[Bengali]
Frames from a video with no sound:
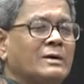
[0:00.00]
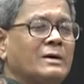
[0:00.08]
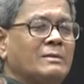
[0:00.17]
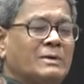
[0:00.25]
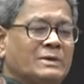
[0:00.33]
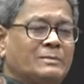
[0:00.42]

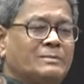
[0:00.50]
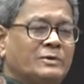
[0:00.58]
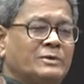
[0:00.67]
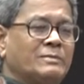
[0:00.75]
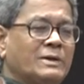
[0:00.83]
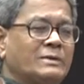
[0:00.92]
আমাদের
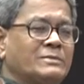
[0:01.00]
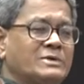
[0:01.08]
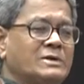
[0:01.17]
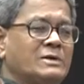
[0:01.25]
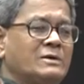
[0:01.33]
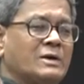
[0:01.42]
প্রতিবাদ
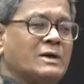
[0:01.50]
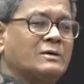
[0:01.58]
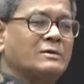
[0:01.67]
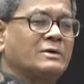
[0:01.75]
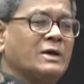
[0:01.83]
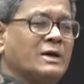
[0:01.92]
মিছিল করার
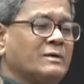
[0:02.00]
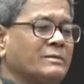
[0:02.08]
কথা